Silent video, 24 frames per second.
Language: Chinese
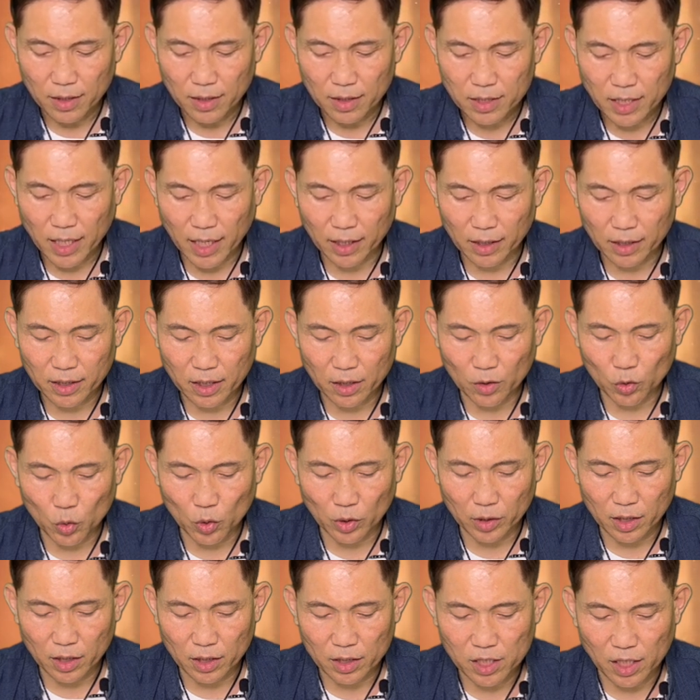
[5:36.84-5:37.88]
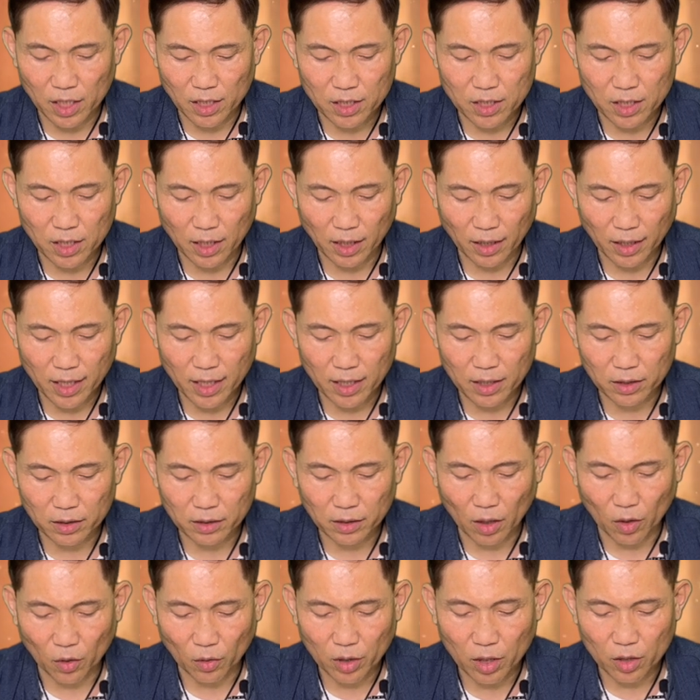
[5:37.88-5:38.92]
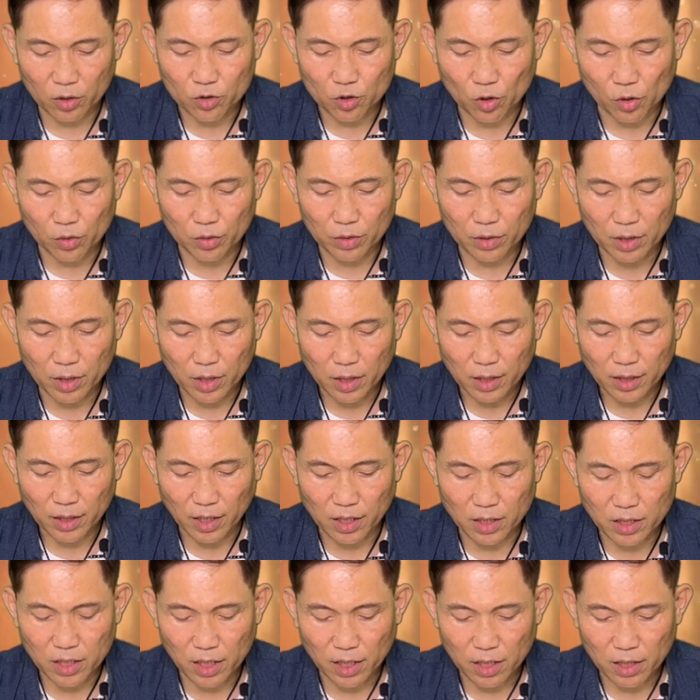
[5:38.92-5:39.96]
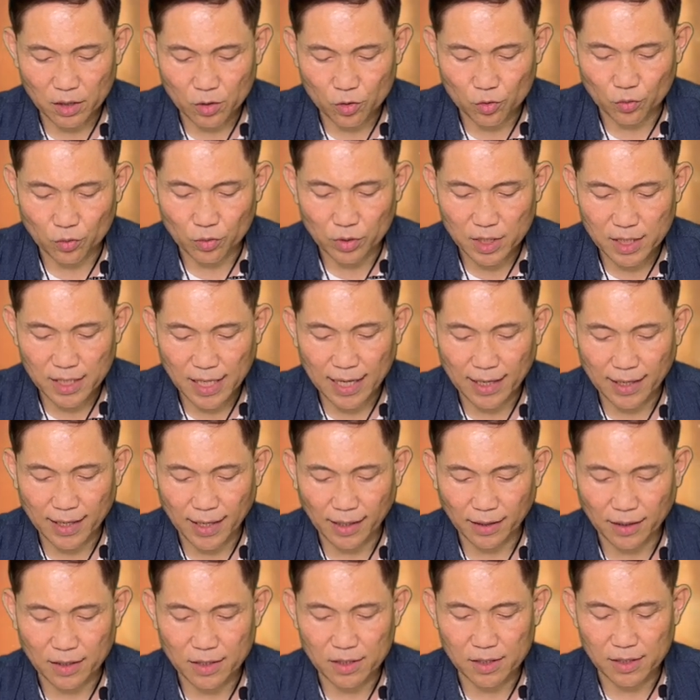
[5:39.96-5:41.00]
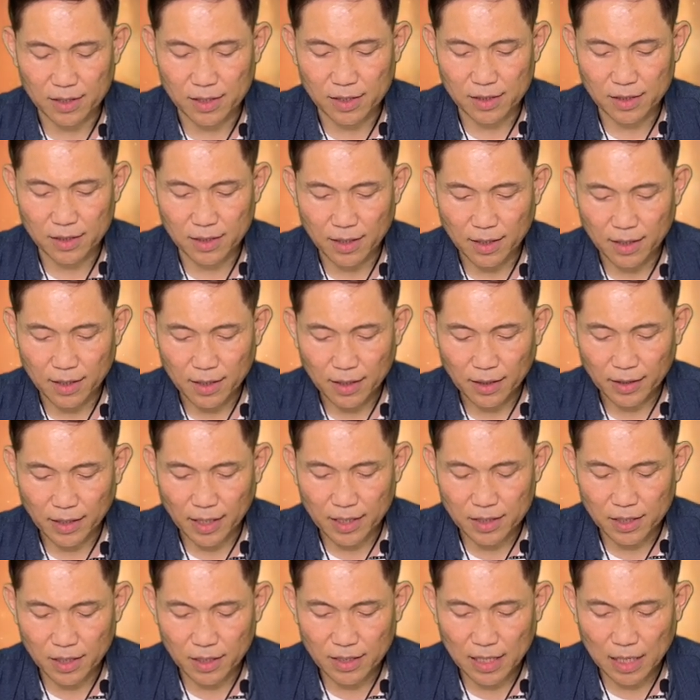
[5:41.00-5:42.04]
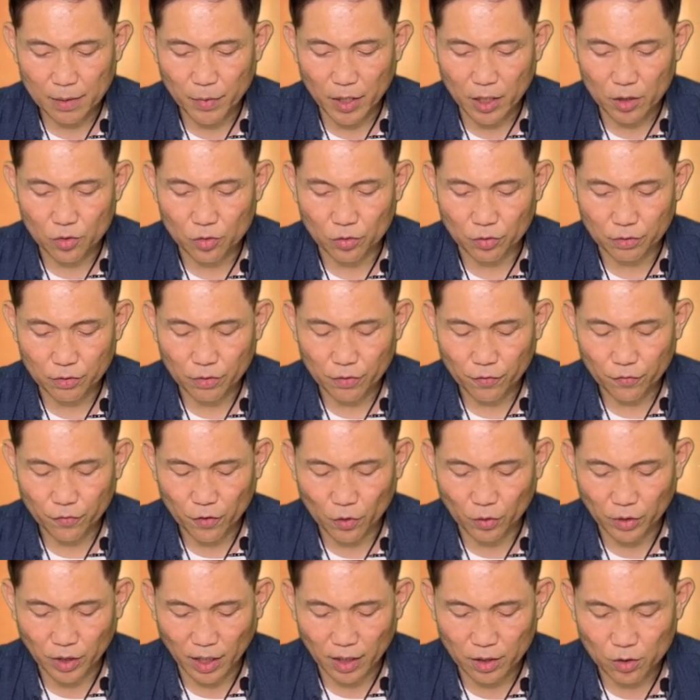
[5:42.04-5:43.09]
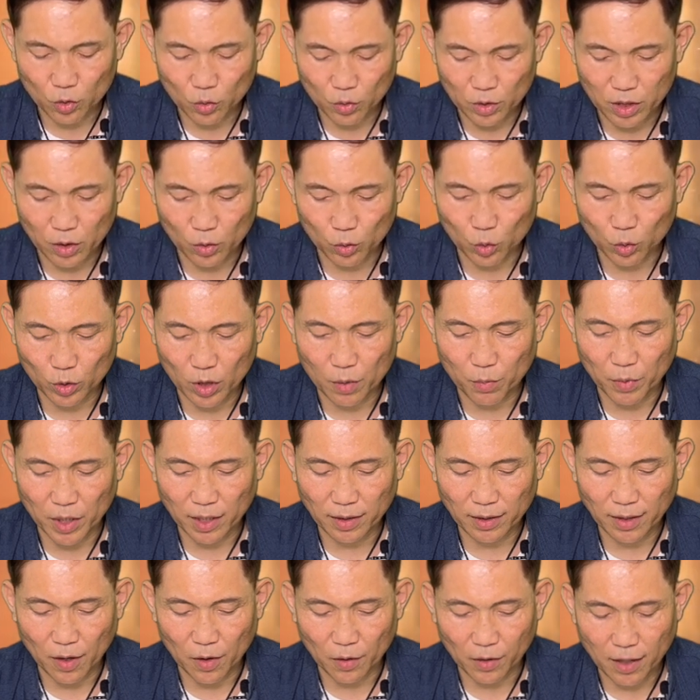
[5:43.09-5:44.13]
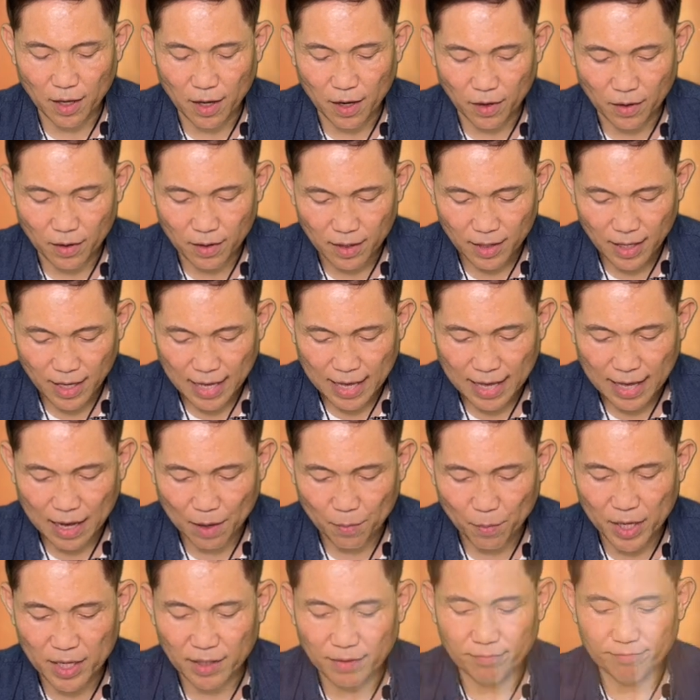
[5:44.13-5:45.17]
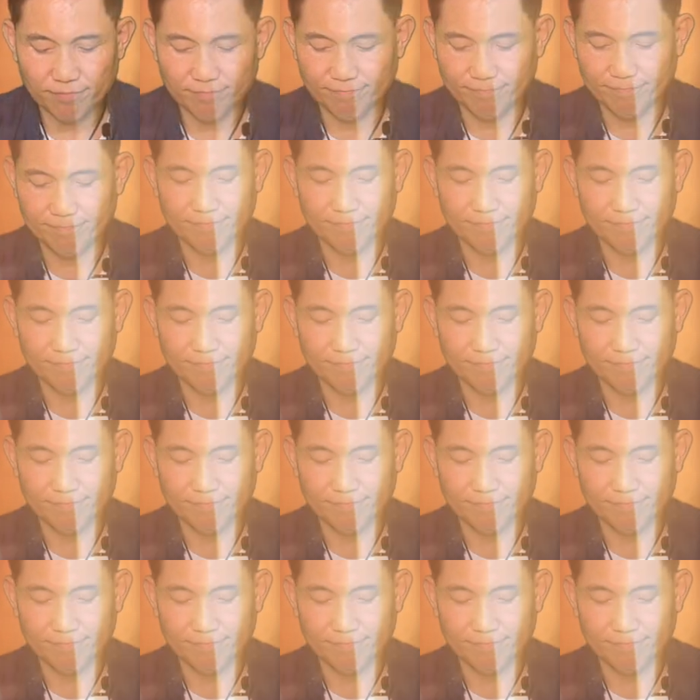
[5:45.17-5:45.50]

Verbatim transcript: 在更多的警醒和祷告中迎接主再来的日子。感谢赞美主，奉耶稣基督的名祷告，阿门。